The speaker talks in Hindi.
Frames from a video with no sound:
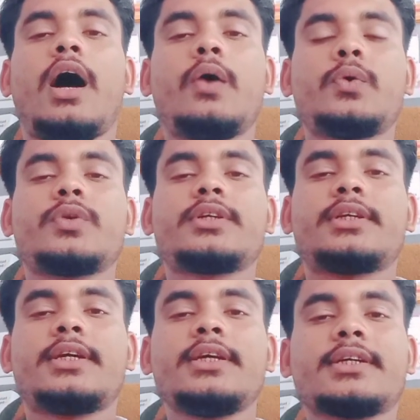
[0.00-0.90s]
और
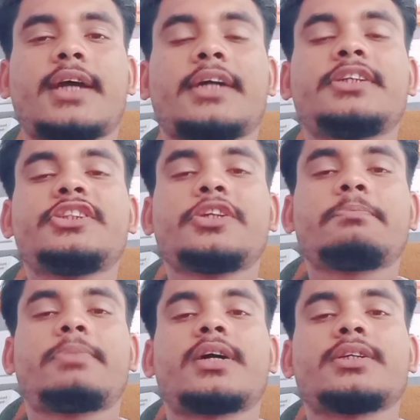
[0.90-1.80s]
किन कंडीशन
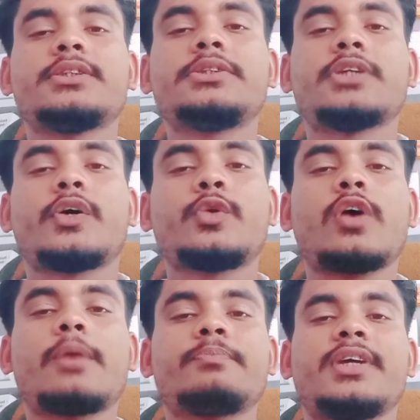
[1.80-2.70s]
पर इस दवाई को
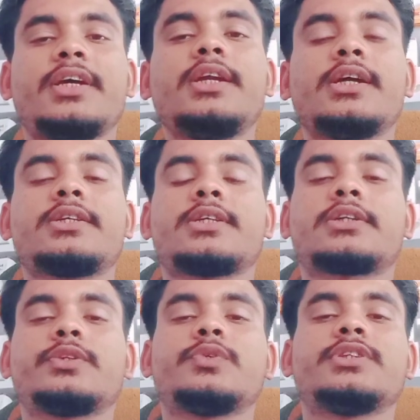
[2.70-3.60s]
आप नहीं ले
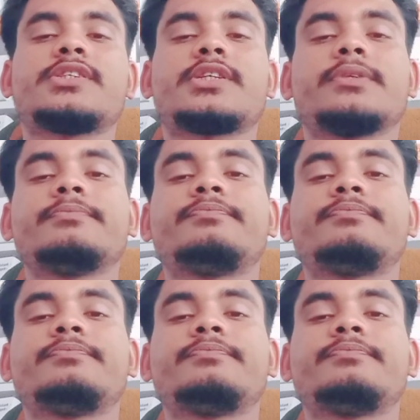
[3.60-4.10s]
सकते हो जैसे